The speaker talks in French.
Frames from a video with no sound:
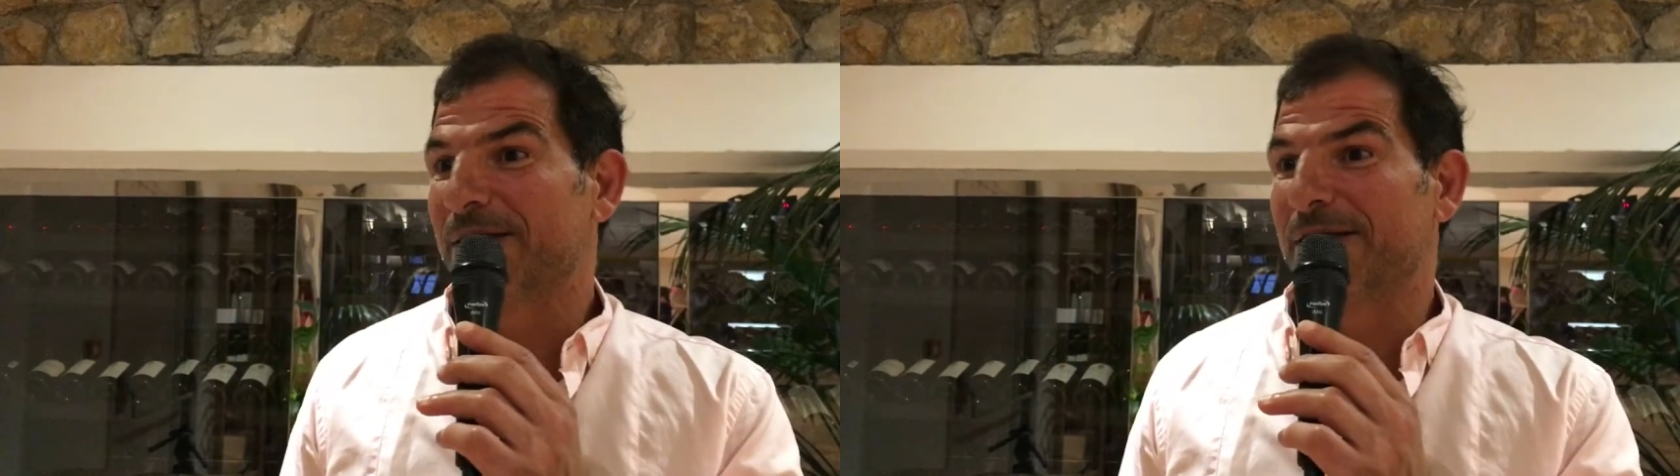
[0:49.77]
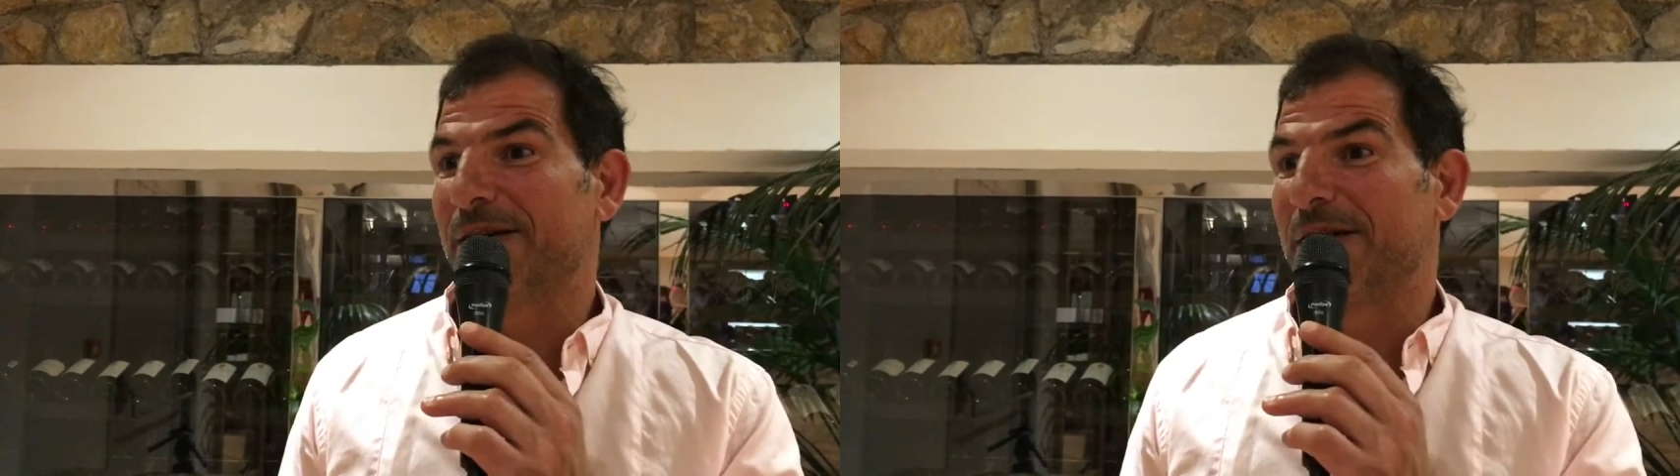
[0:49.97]

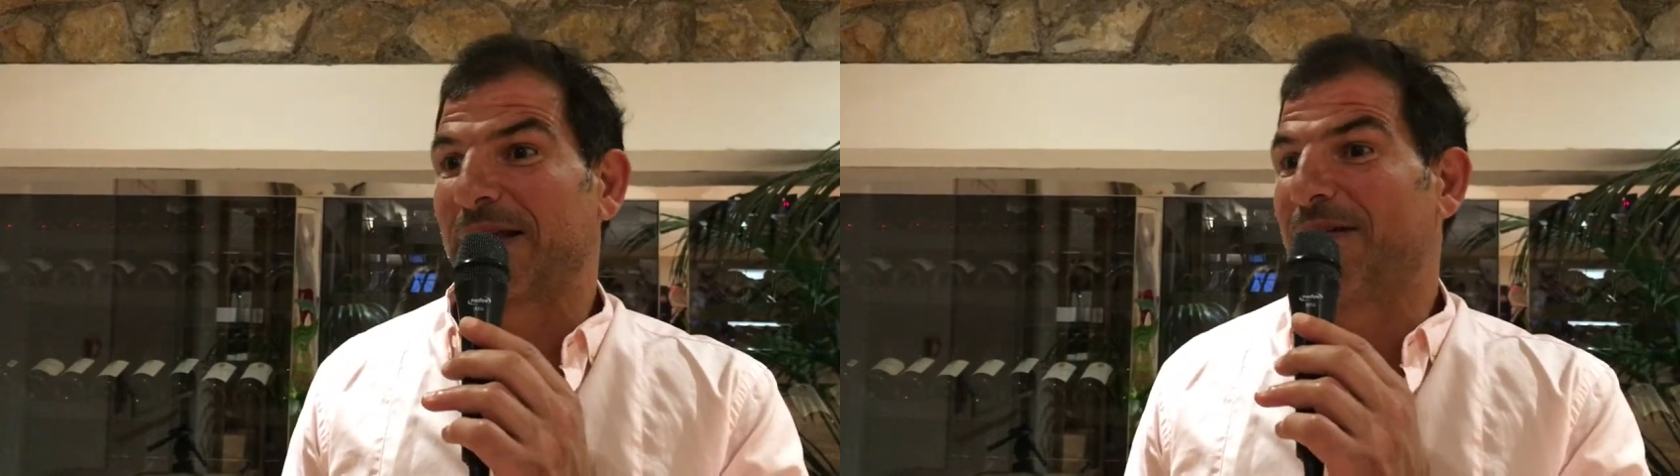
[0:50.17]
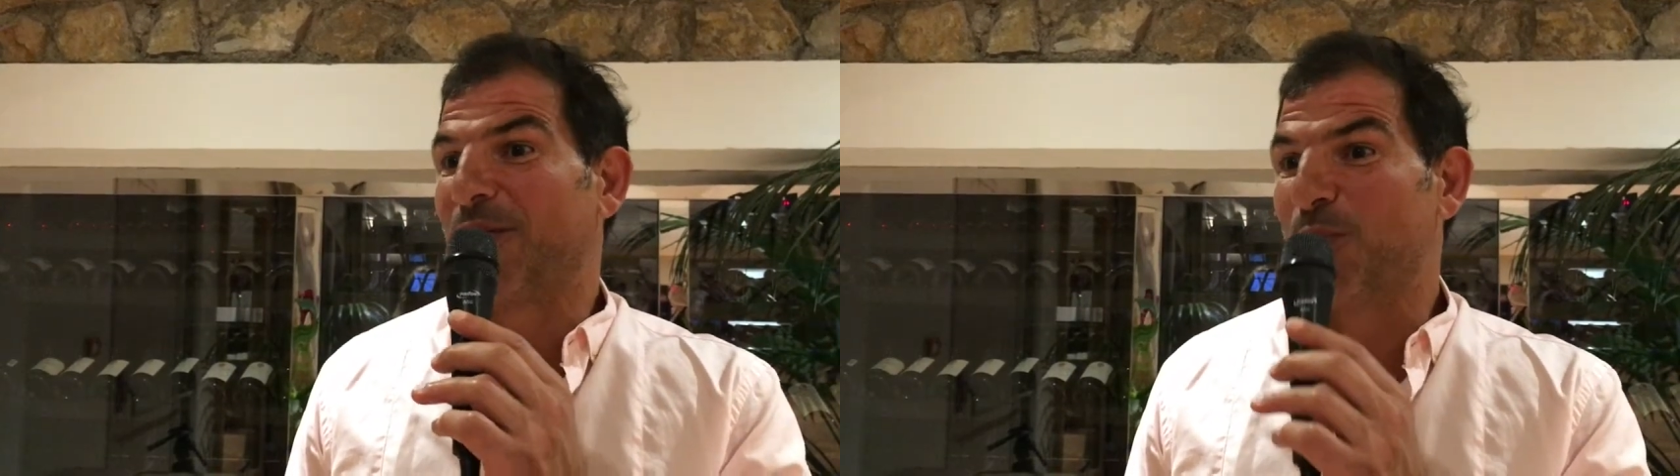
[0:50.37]
à
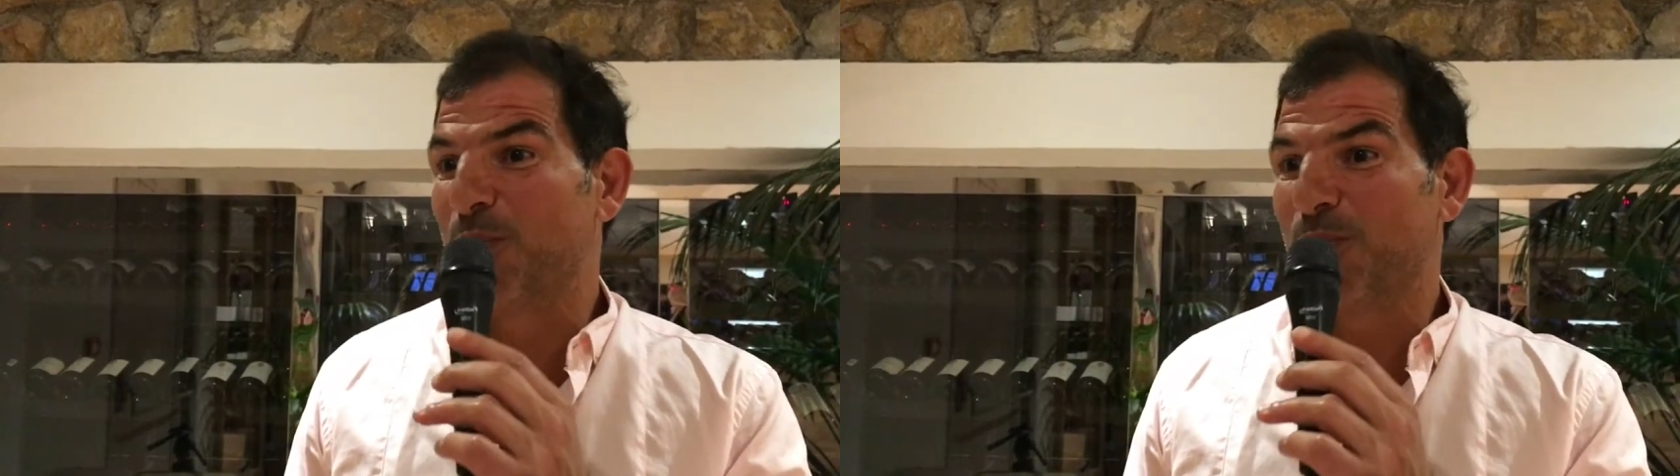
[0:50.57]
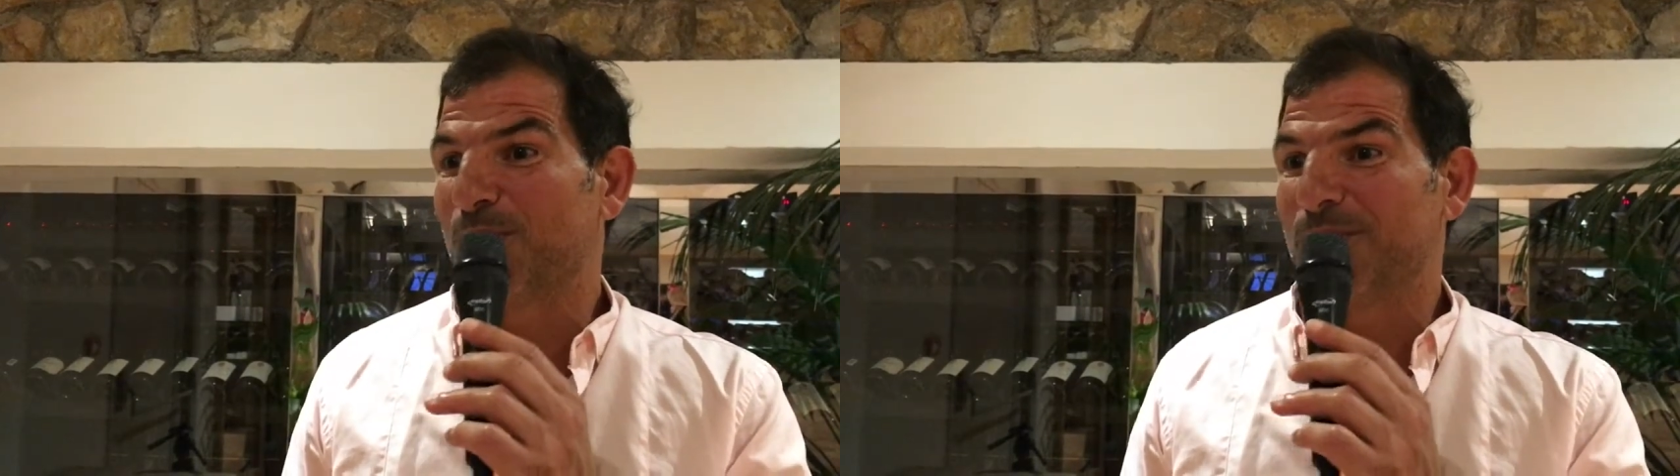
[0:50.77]
travers le
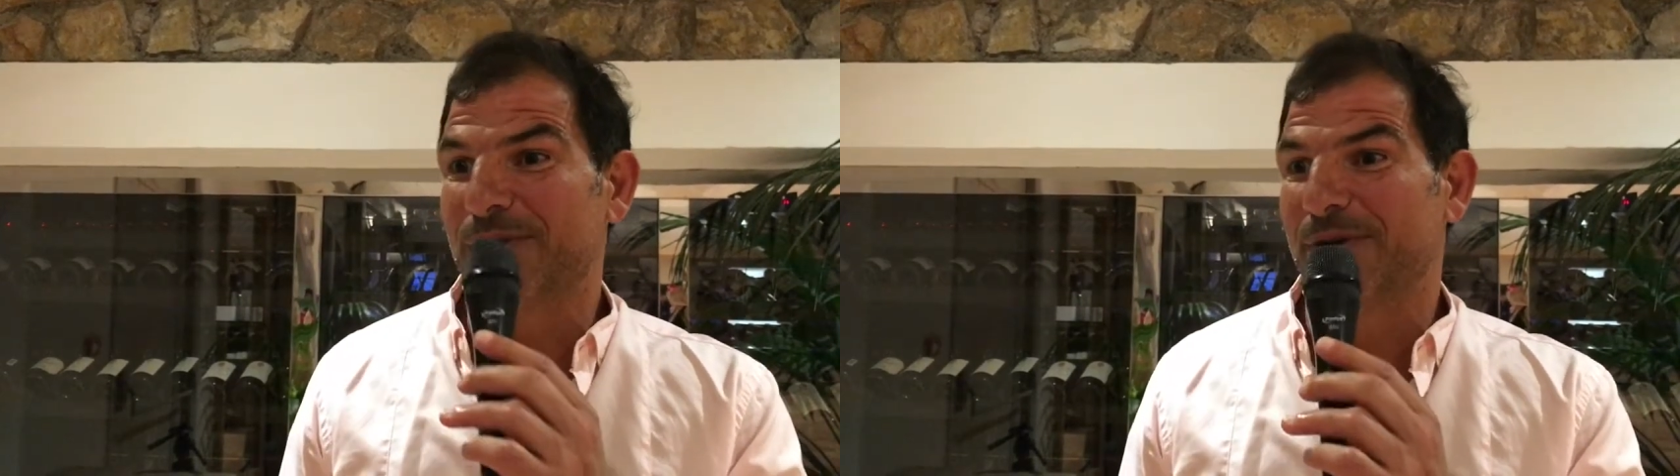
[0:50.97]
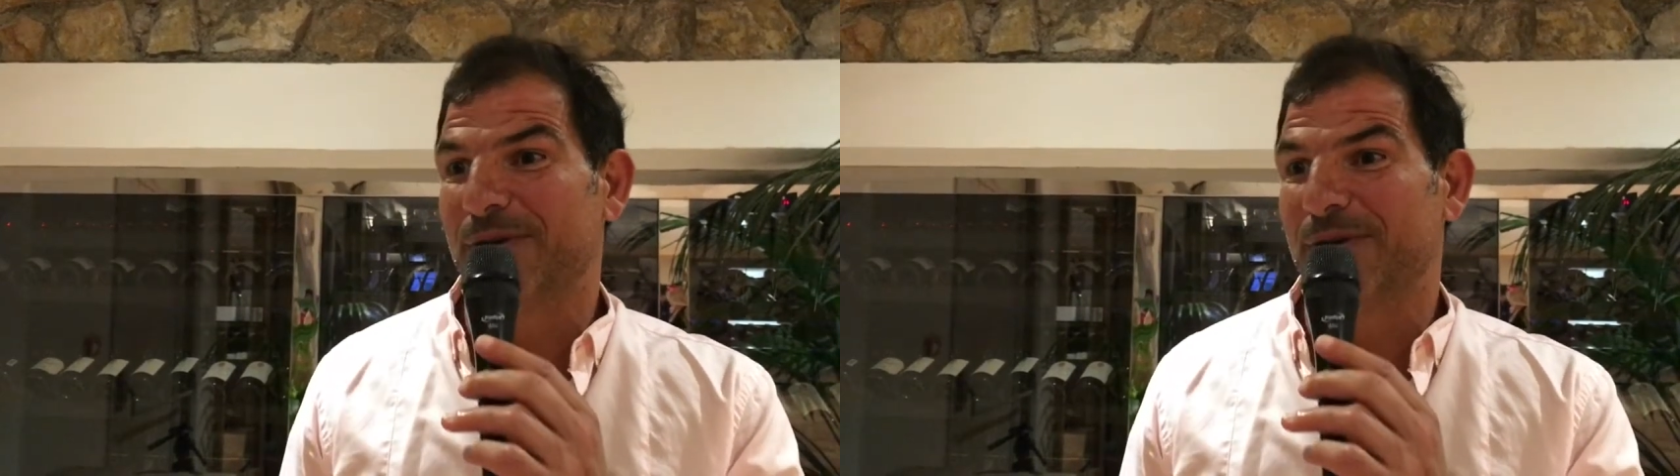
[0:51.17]
monde.